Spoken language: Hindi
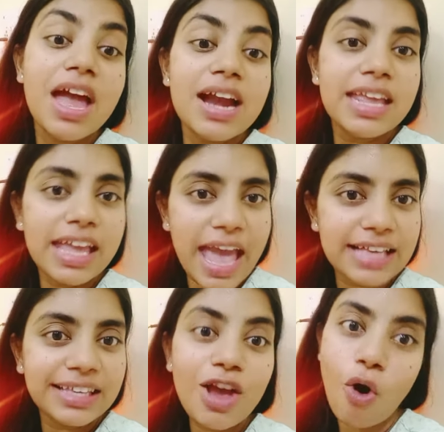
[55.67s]
ठीक
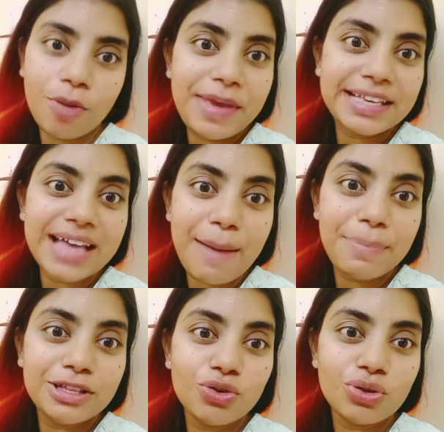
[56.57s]
ऐसे ही और भी
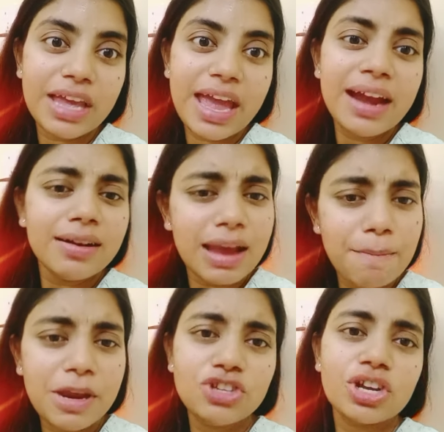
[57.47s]
एग्जाम्पल्स होते हैं
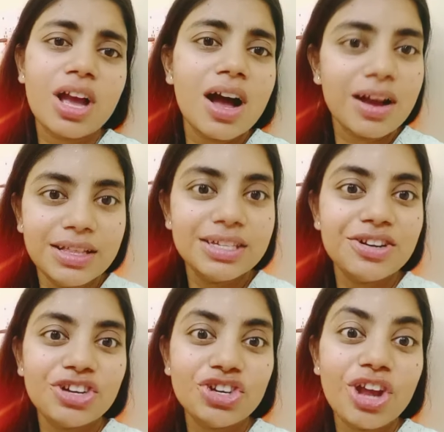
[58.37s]
टेम्परेचर का
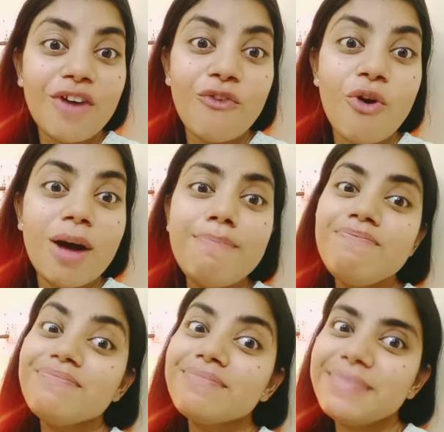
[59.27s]
कंसनट्रेशन का वो हम
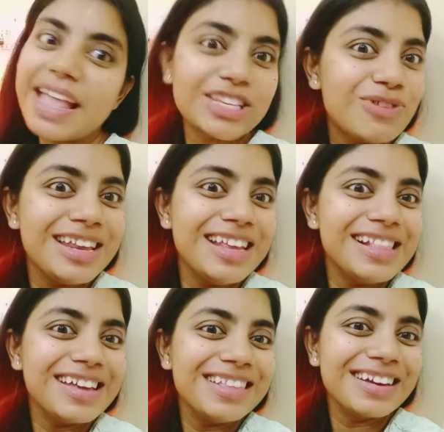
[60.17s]
नेक्स्ट वाली रील
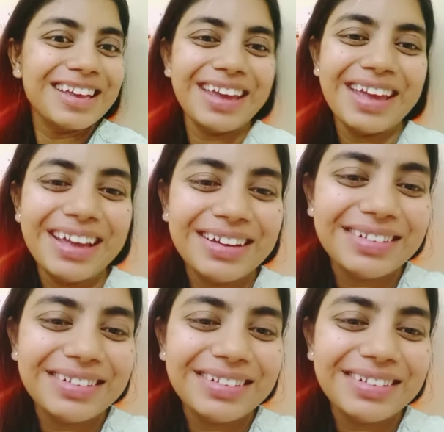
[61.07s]
के अंदर करेंगे